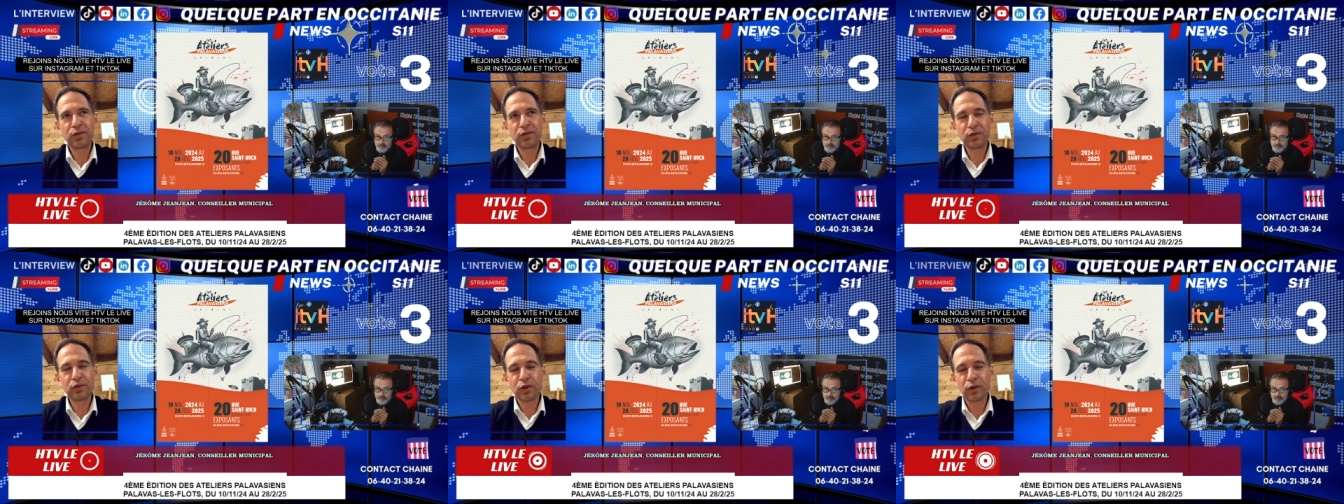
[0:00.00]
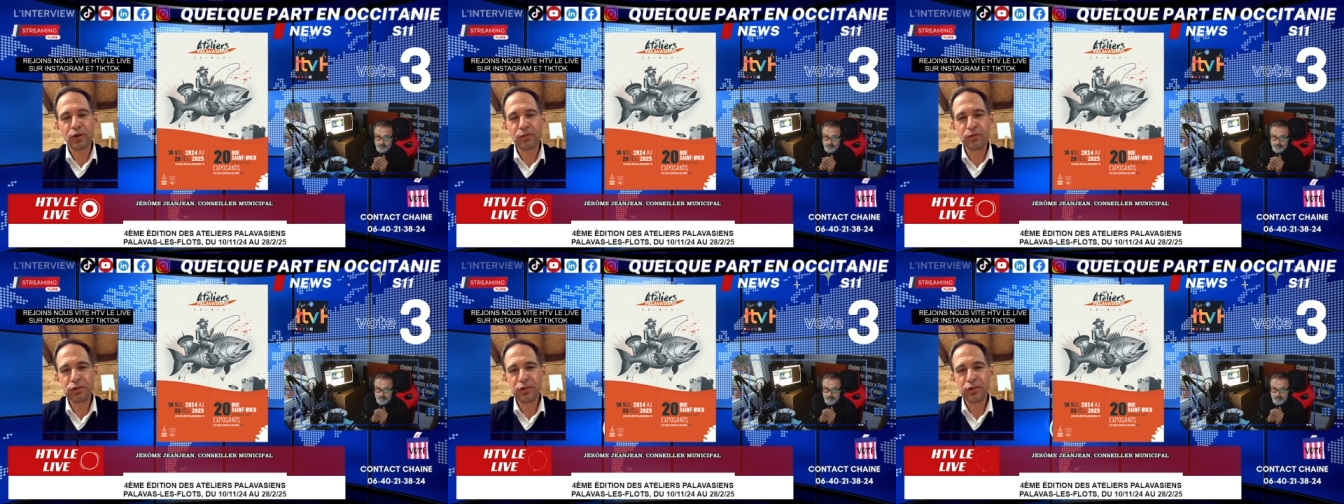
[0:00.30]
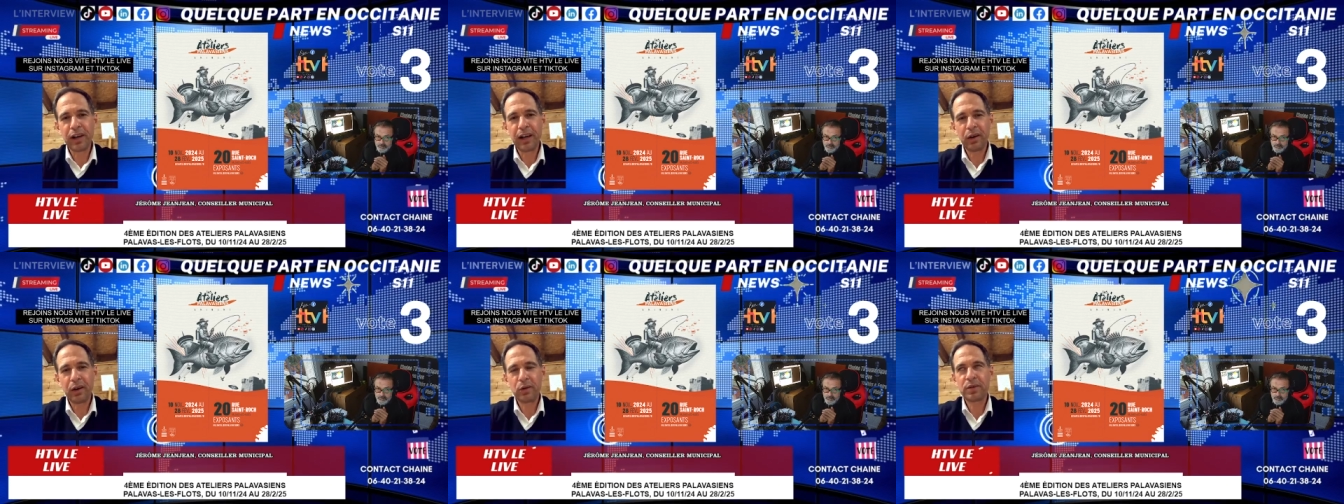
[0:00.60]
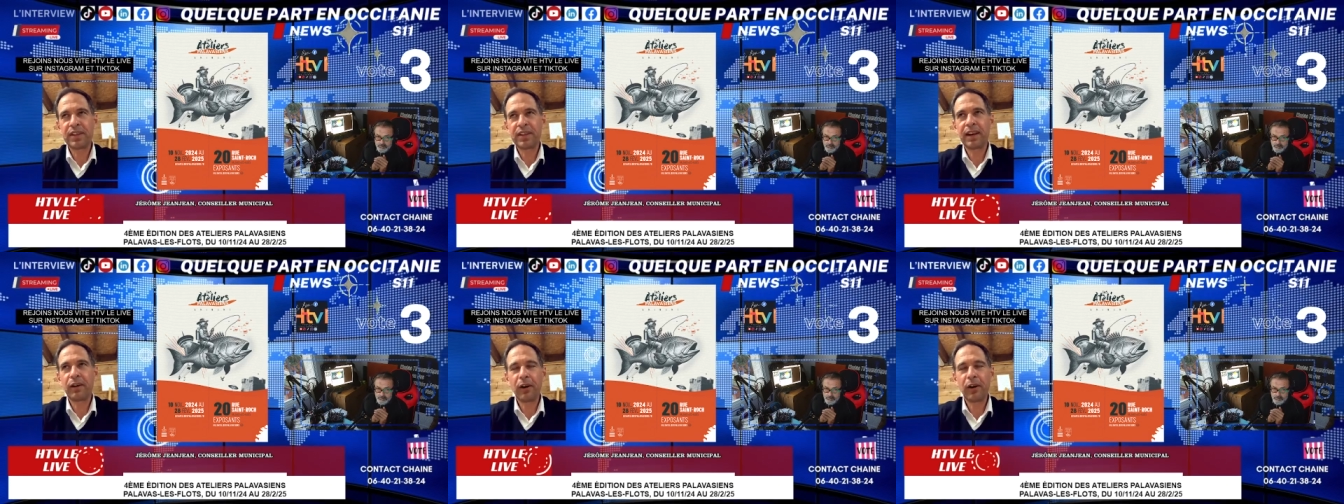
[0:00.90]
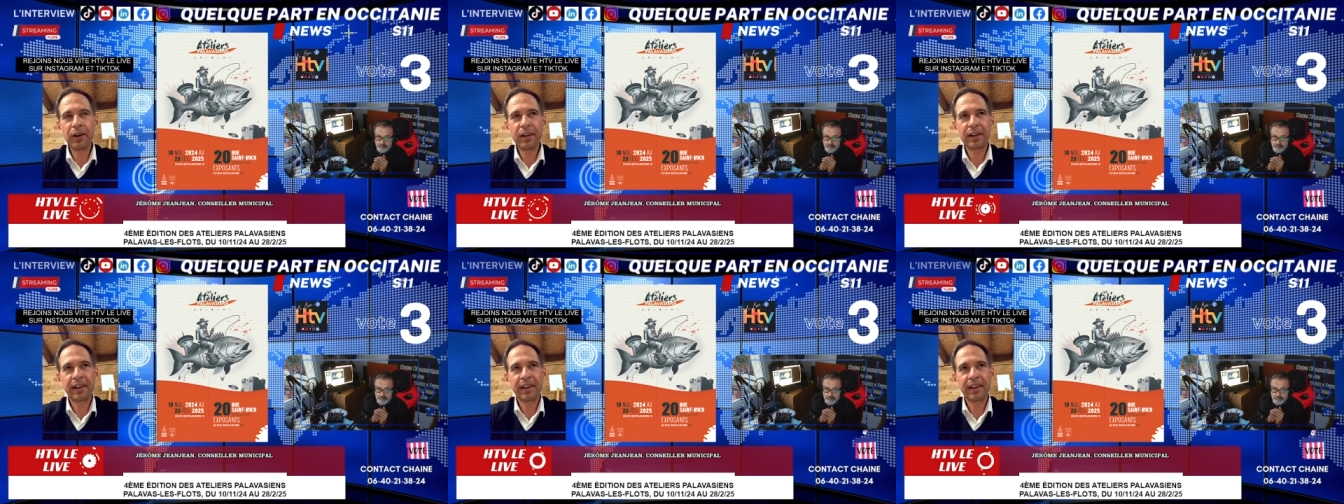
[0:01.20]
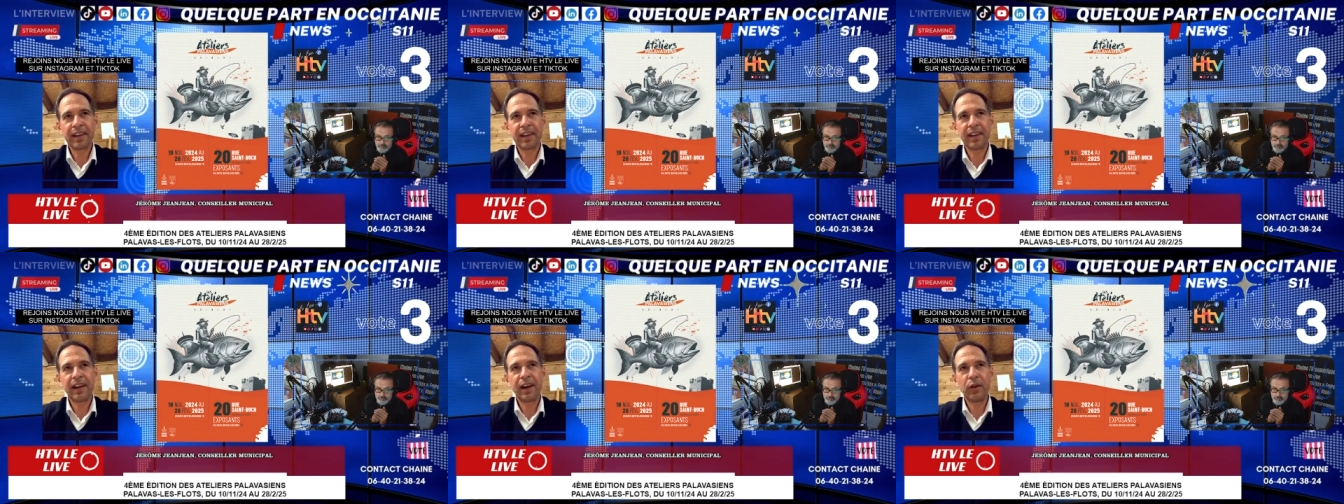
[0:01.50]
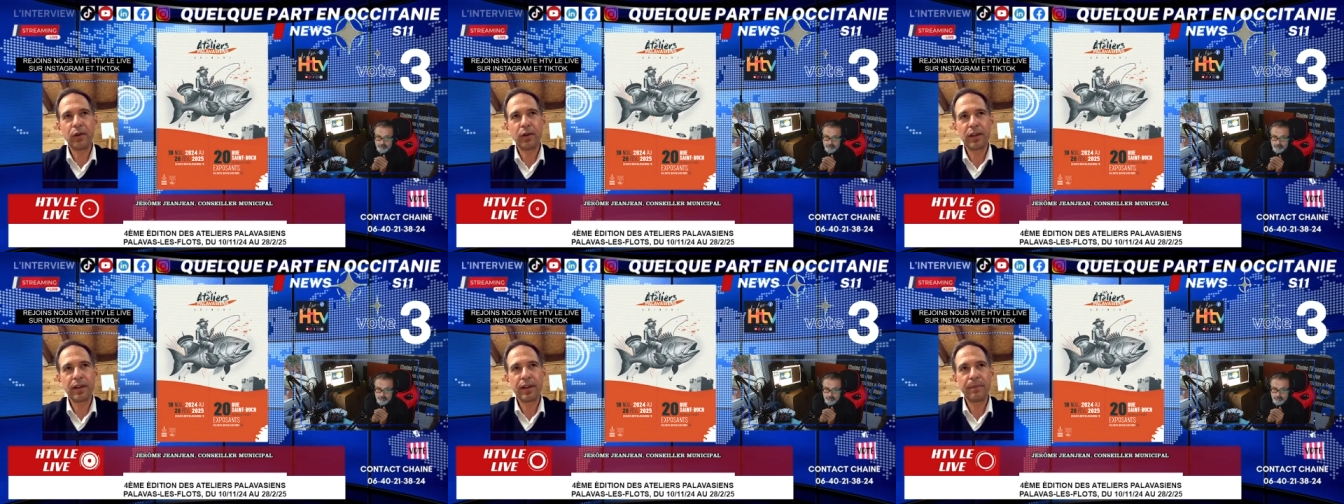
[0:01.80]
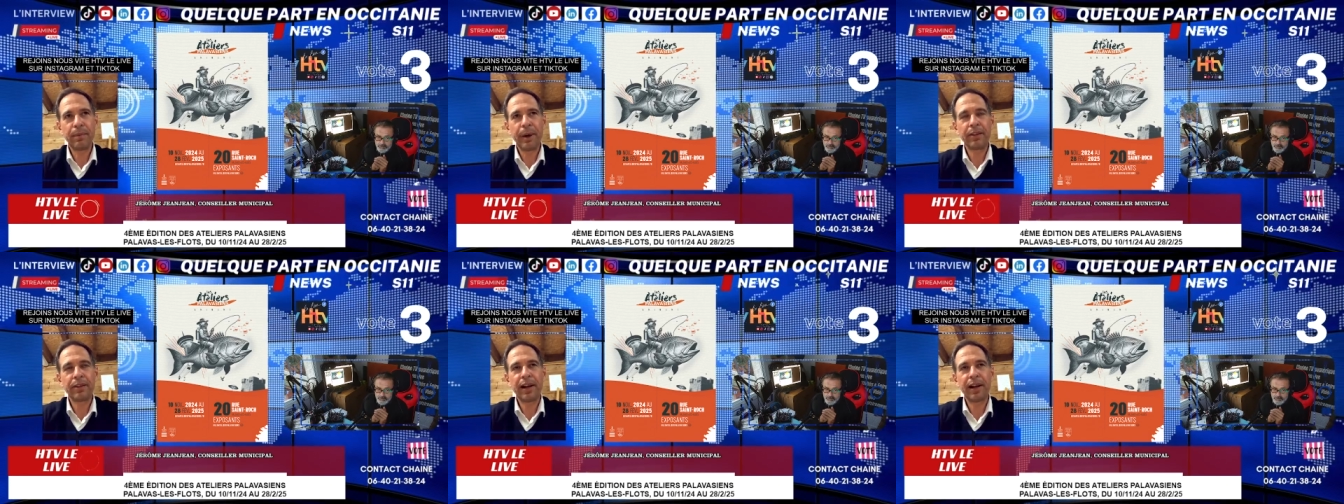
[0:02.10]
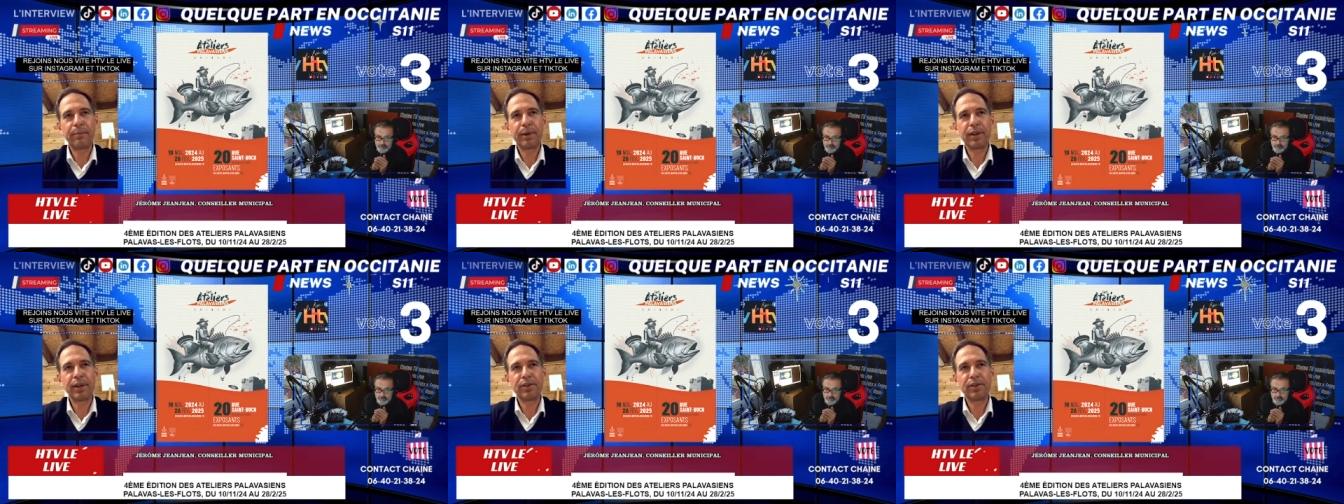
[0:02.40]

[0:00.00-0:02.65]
jusqu'au bout de la rue Saint-Roch, hein, qui est la rue qui part de la